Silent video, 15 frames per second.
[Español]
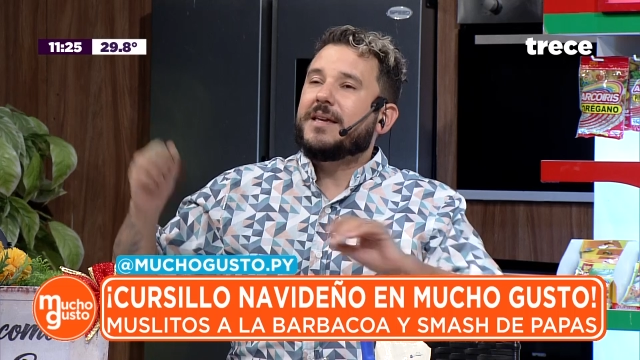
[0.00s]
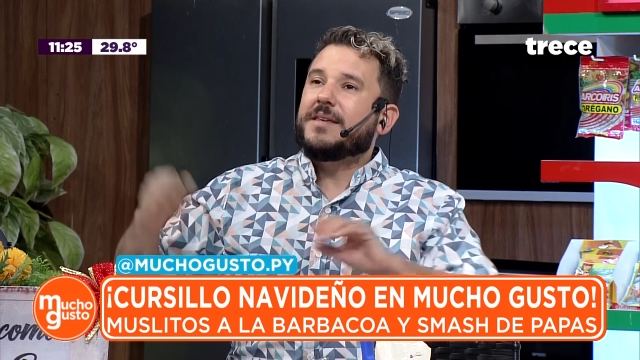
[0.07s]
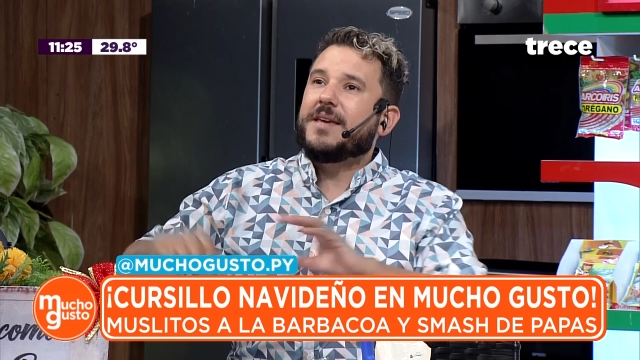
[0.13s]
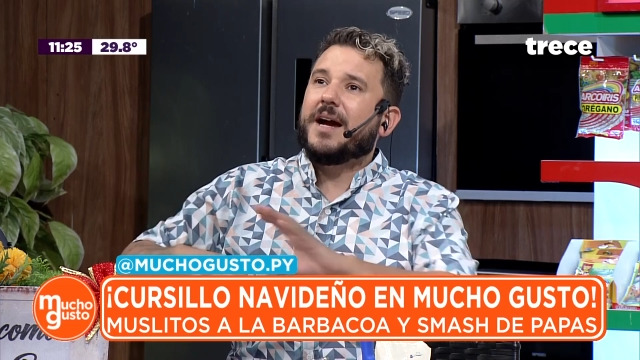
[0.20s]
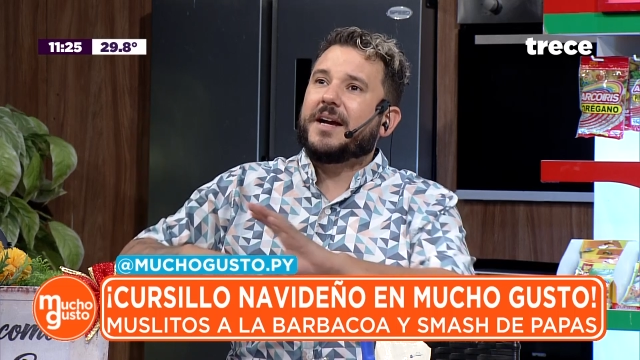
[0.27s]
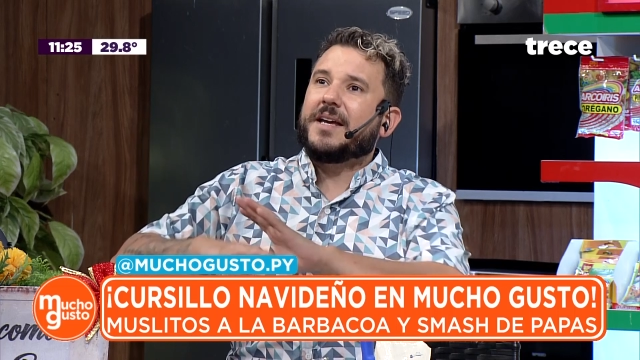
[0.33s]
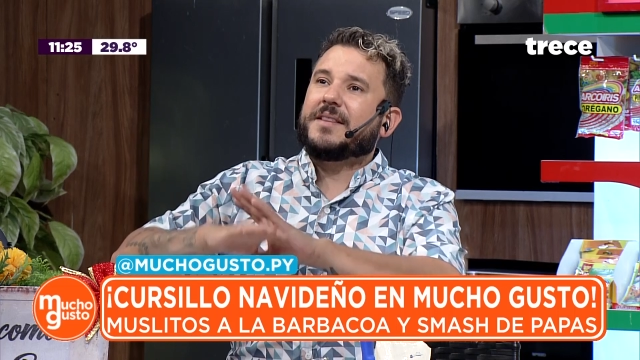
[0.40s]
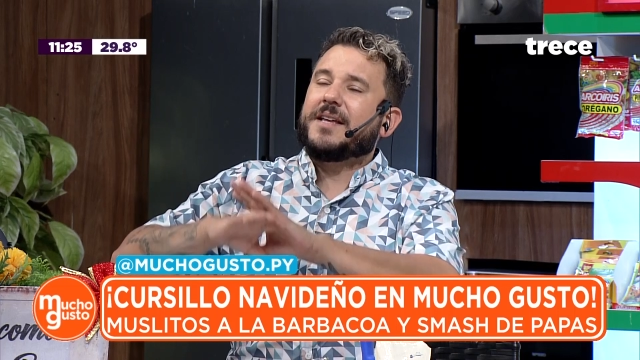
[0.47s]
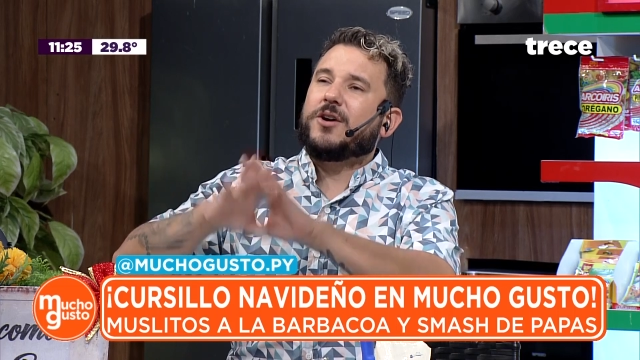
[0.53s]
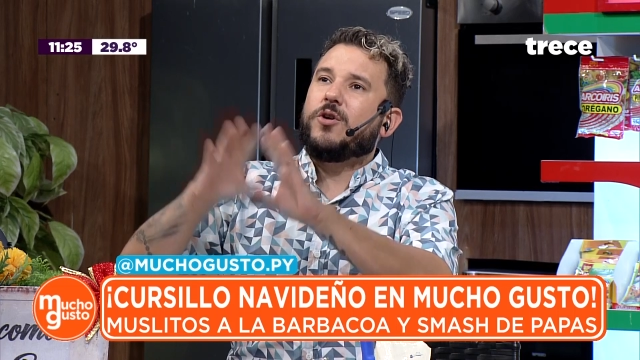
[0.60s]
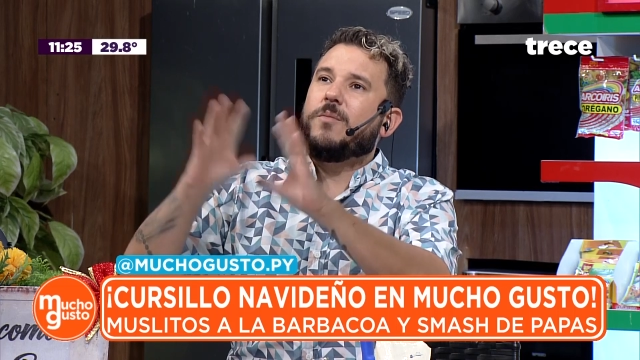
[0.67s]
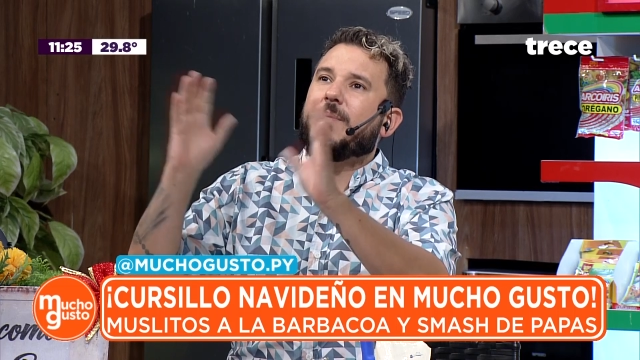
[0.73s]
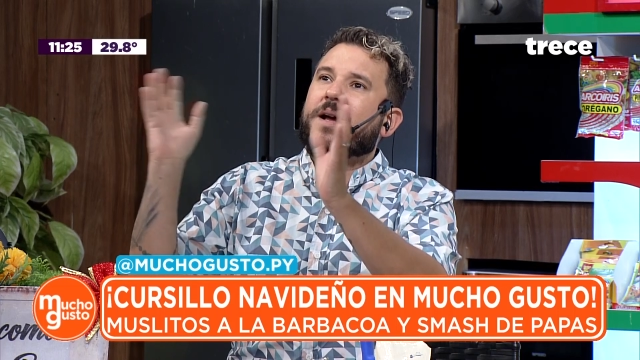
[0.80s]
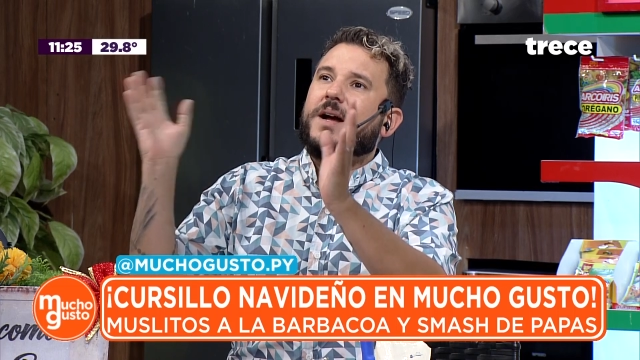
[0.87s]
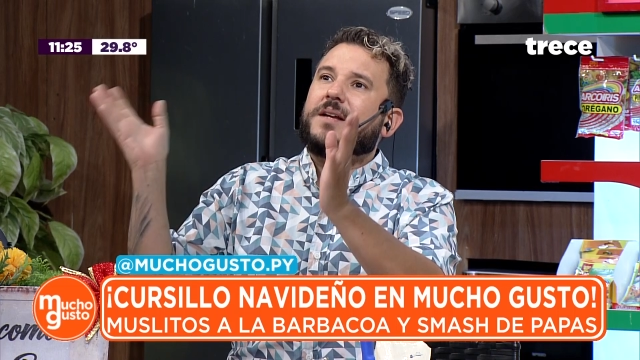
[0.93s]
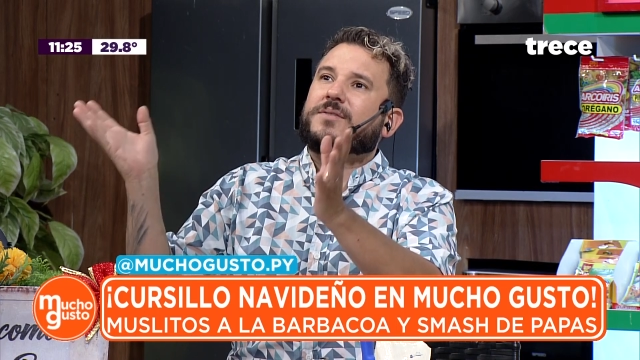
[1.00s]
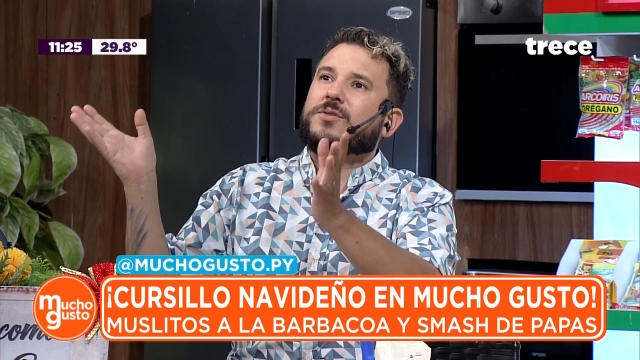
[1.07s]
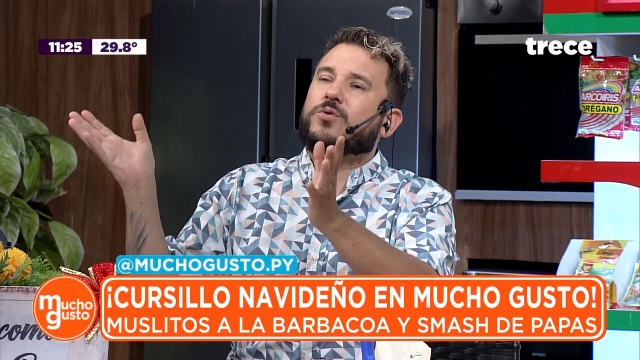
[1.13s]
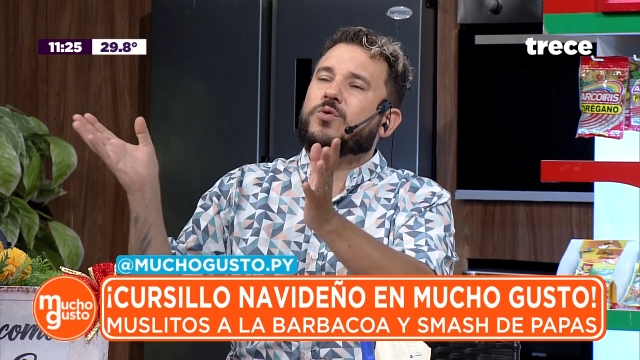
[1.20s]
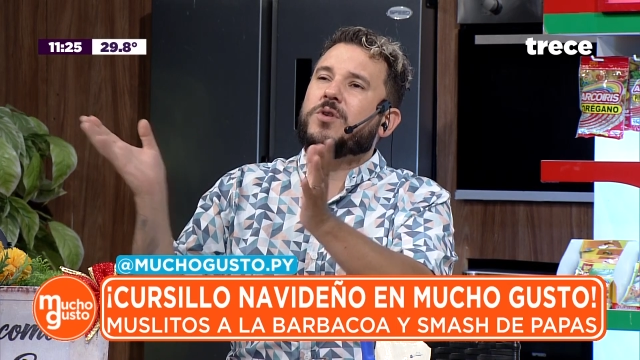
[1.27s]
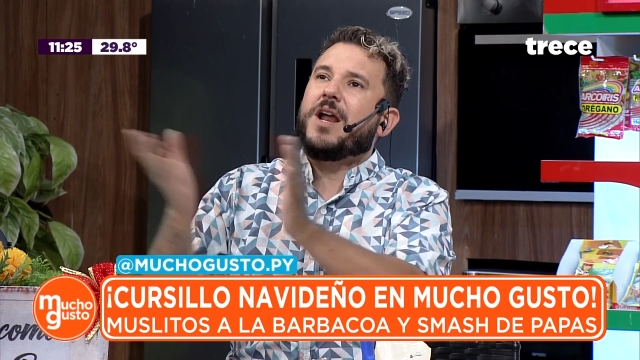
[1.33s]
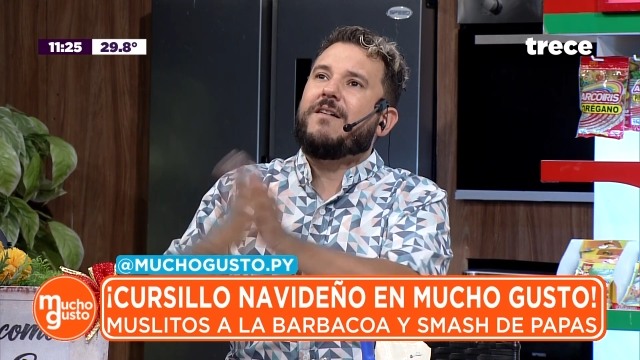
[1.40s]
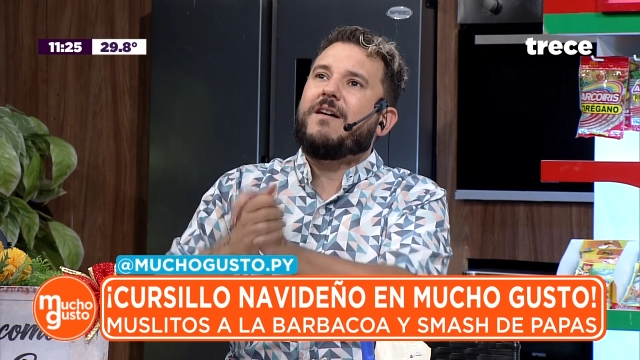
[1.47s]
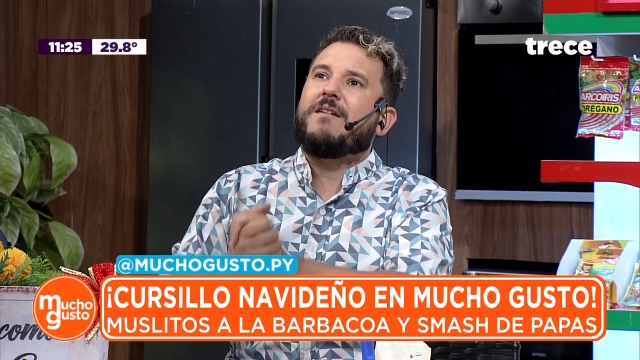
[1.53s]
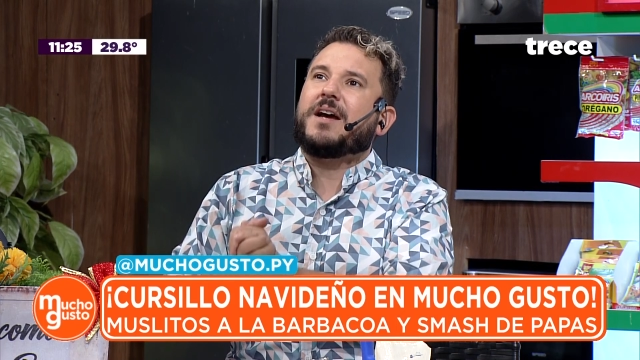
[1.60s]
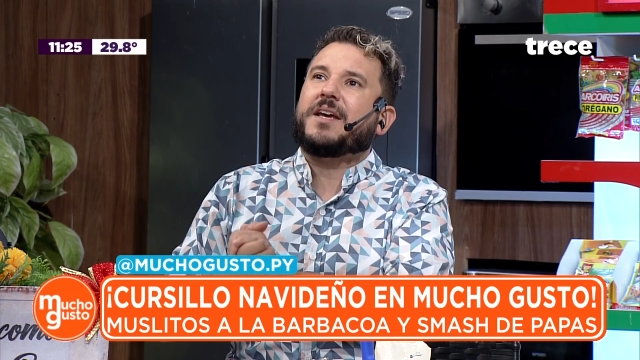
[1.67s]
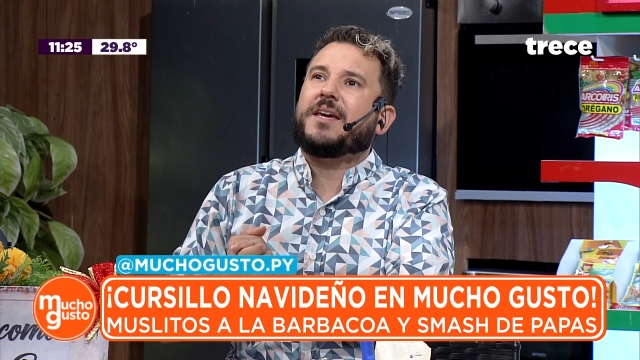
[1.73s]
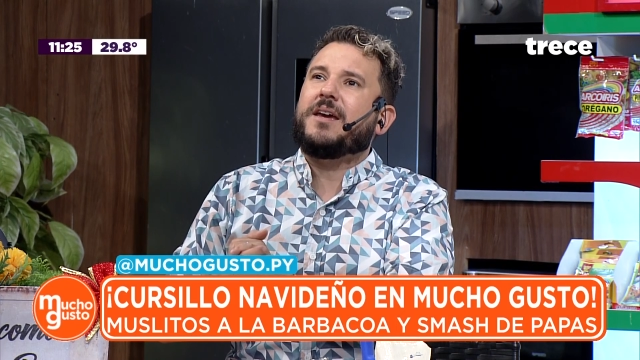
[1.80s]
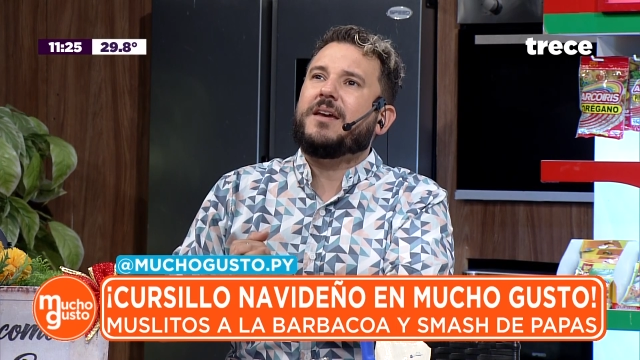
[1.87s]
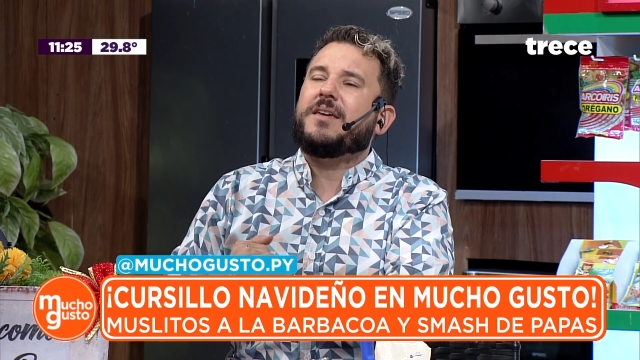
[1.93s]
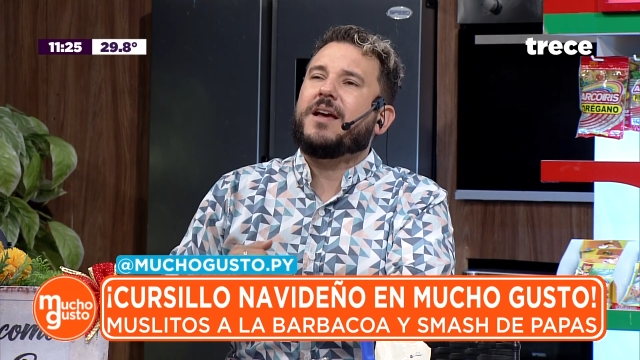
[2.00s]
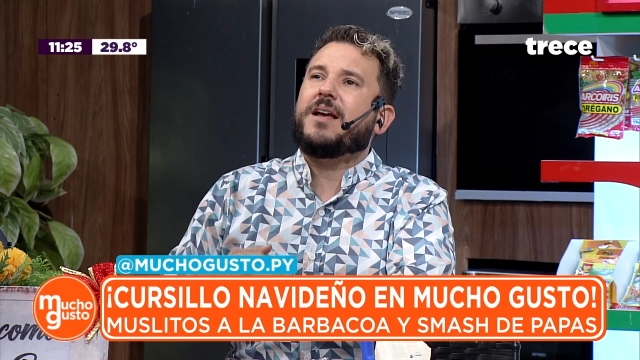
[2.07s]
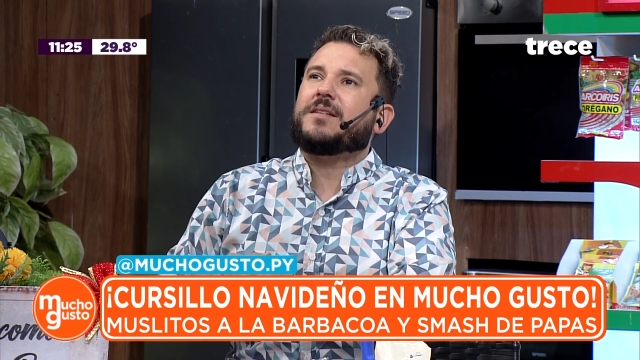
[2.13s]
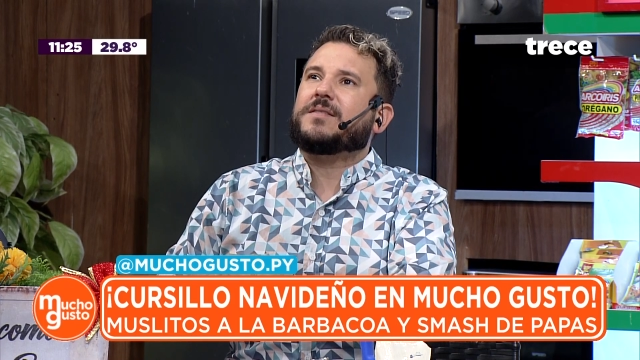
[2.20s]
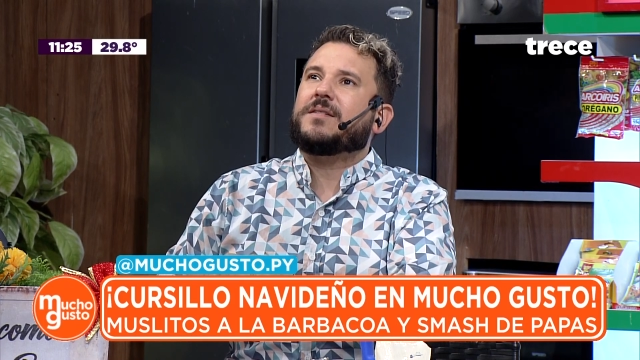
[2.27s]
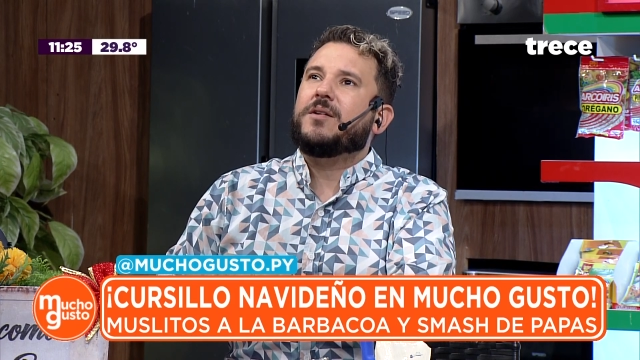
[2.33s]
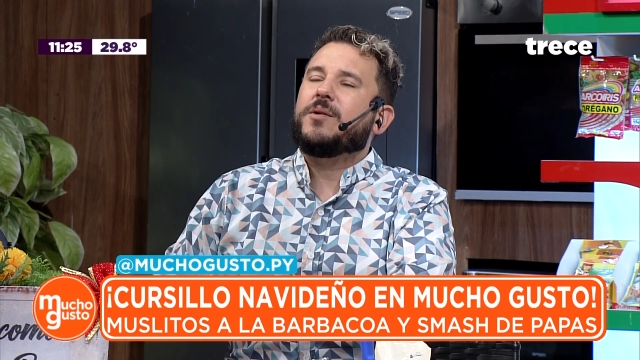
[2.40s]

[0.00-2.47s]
ya que te compras un lavavajillas,